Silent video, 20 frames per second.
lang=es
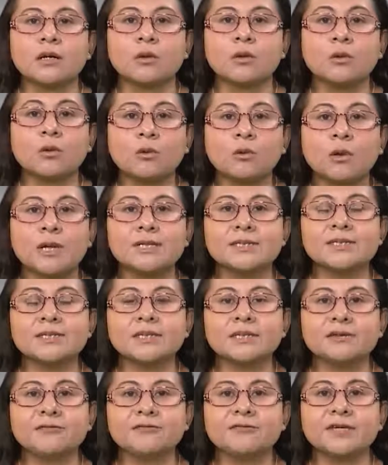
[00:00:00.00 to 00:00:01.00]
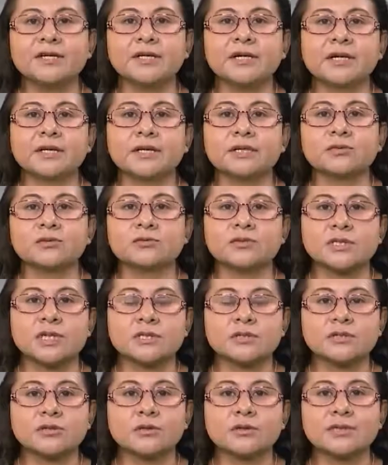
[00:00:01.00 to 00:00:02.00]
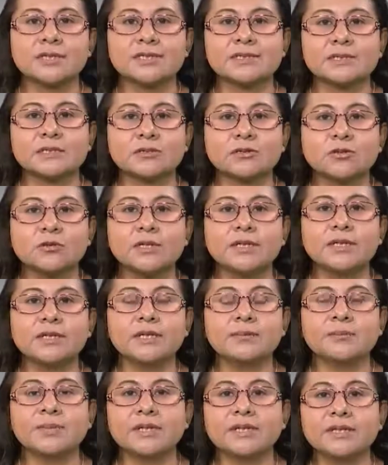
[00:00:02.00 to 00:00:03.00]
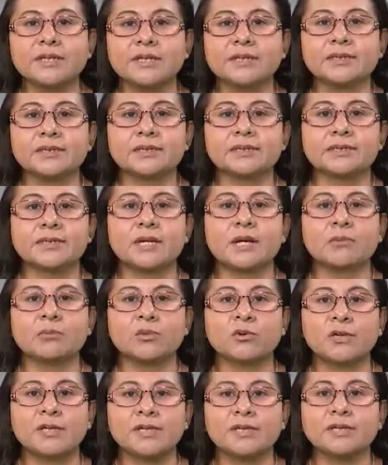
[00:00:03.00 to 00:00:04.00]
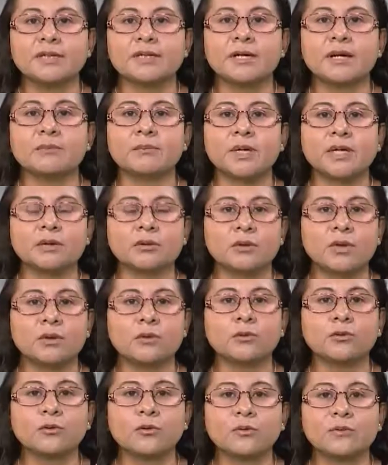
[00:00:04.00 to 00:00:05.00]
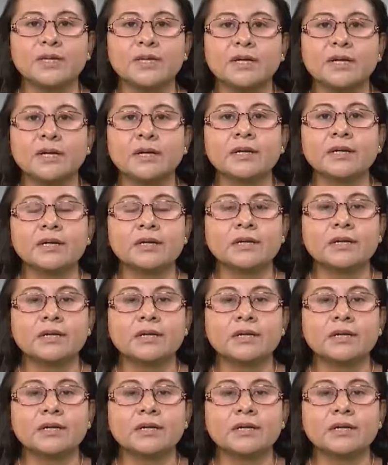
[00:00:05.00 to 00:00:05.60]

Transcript: lo cual significa que sus acciones son independientes de la política macroeconómica